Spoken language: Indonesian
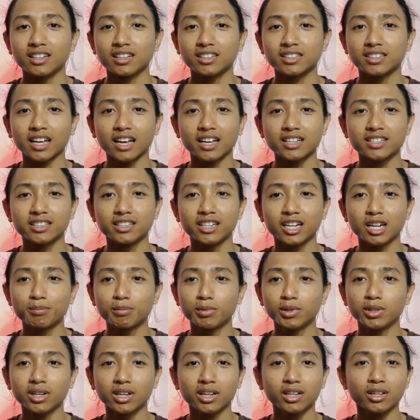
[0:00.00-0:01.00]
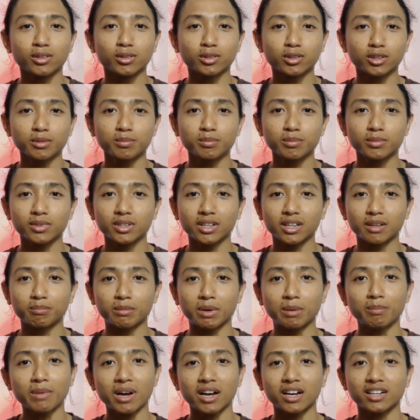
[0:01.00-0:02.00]
Saya sendiri pun nge-YouTube,
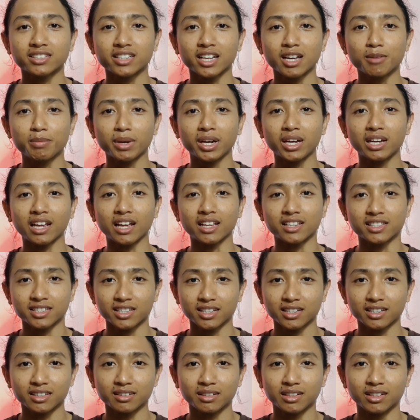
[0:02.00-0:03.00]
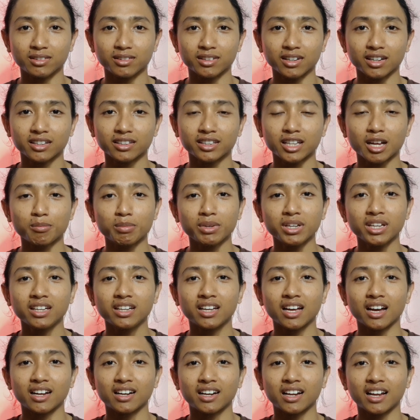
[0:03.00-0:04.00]
memang saya pengen adsense gitu kan, tapi
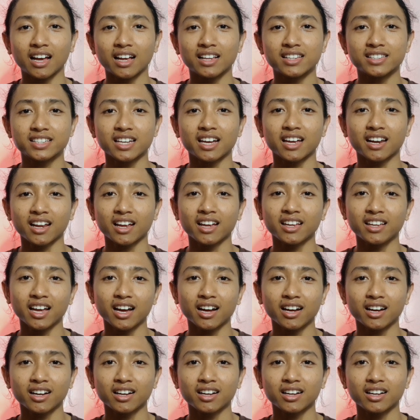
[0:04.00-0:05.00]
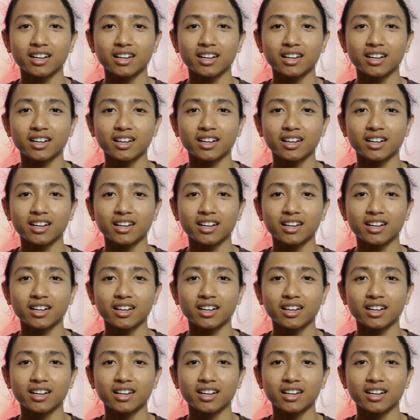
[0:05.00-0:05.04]
nggak dengan cara yang